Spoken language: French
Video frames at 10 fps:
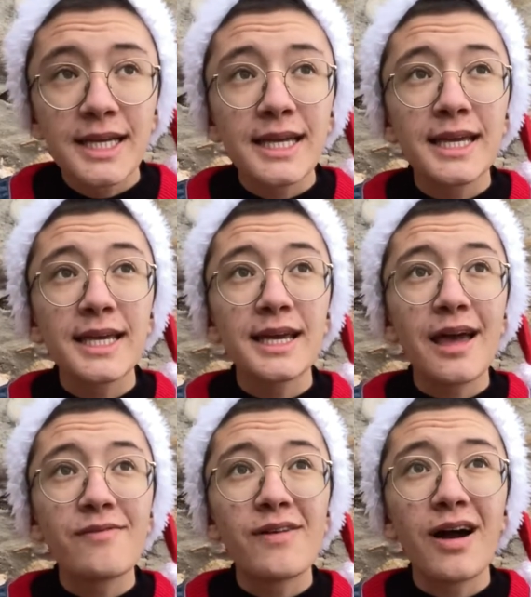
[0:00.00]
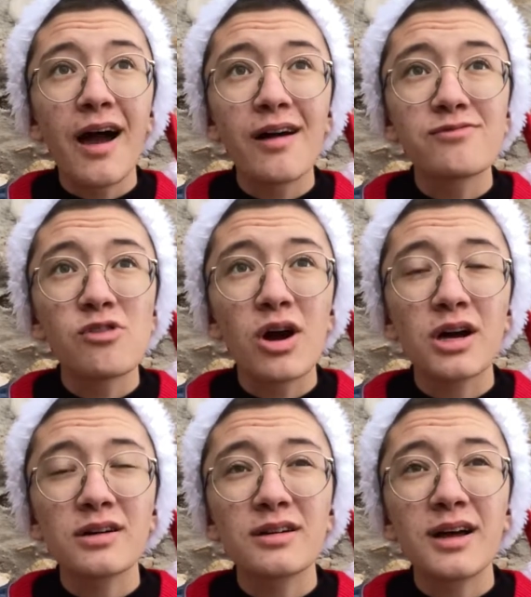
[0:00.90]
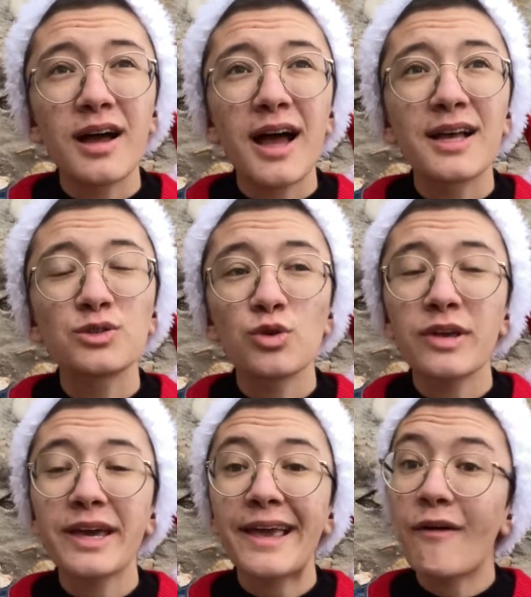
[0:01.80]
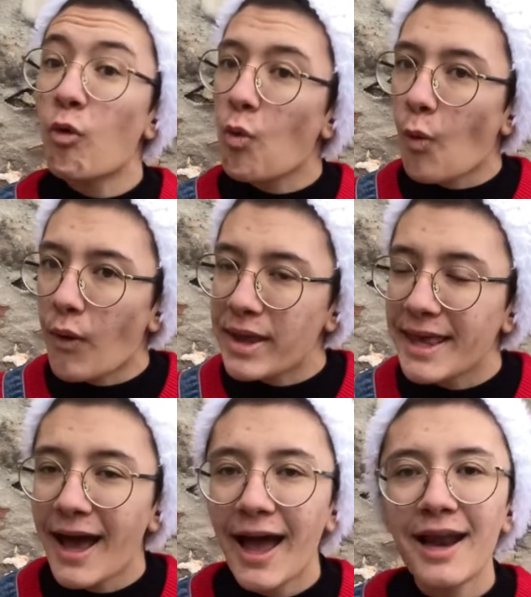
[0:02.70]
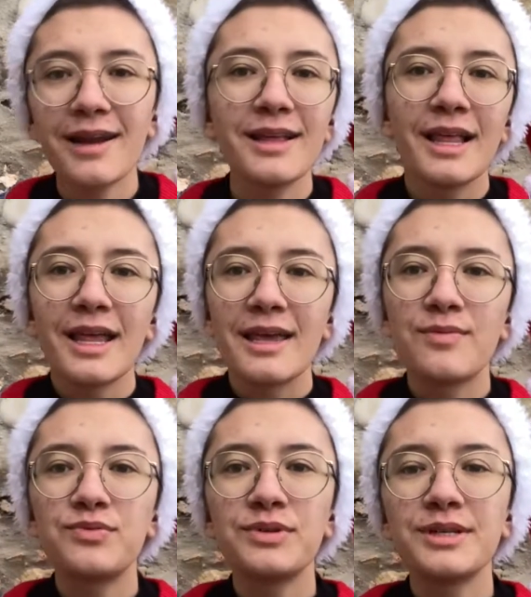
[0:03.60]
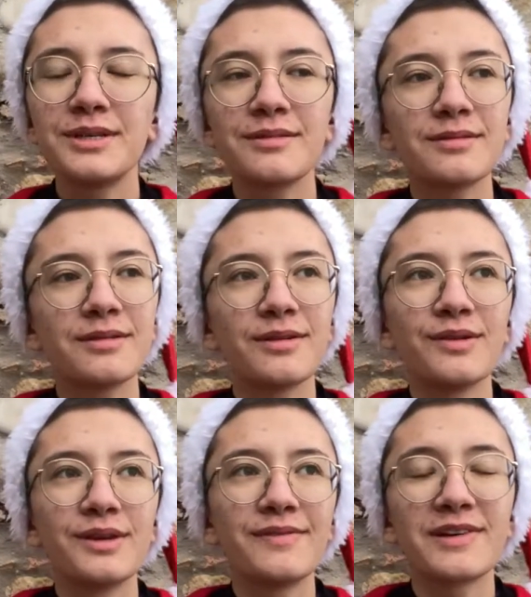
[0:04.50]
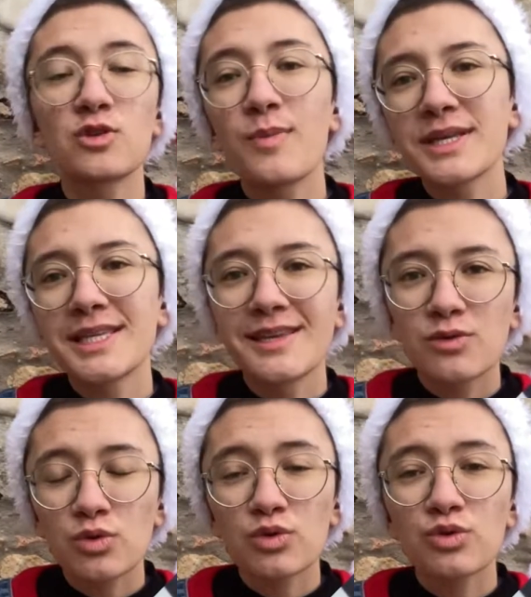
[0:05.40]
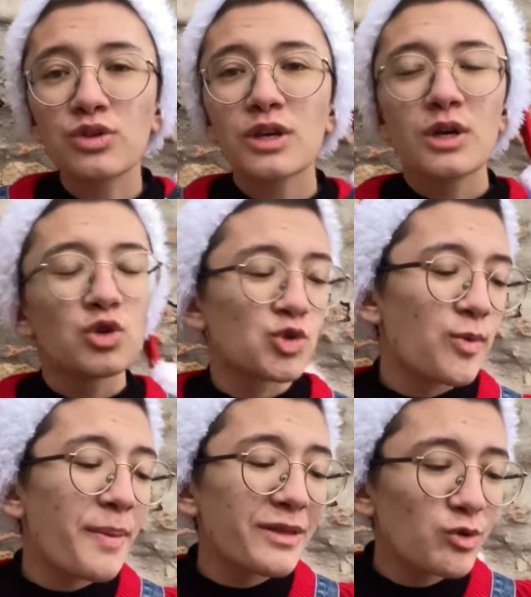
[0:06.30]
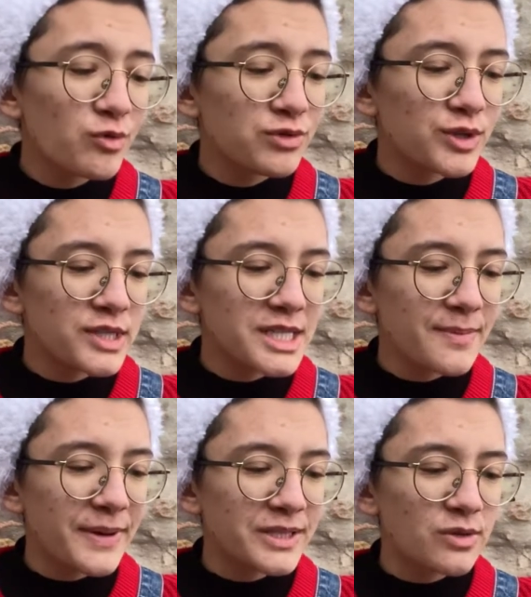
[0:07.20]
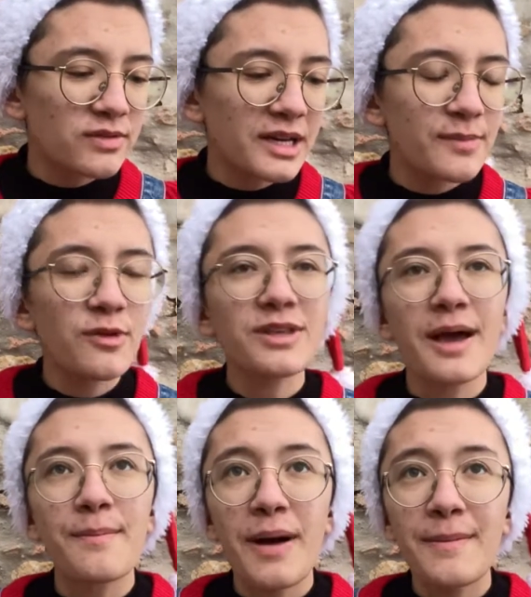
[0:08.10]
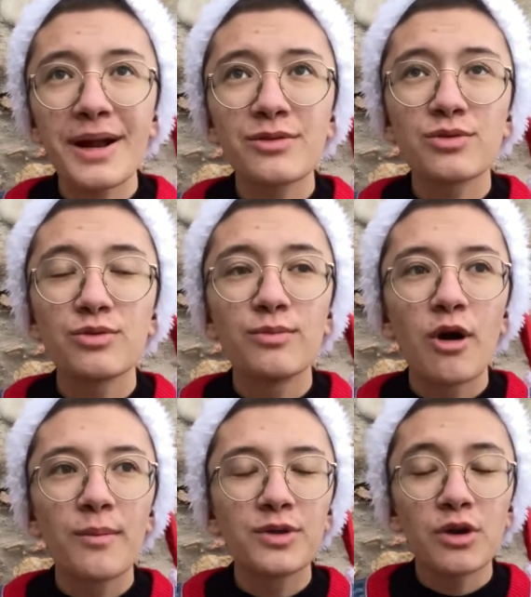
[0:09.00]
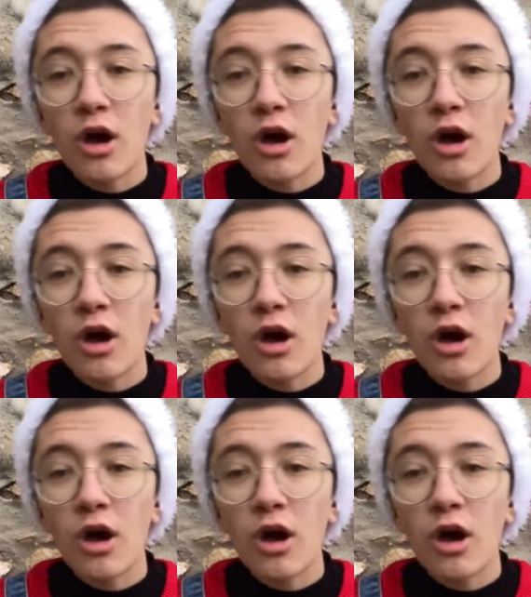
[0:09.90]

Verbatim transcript: et elle va avoir un secret royal et puis euh, il va se passer des trucs. Je peux pas trop vous en dire parce que vraiment il y a pas mal de en mode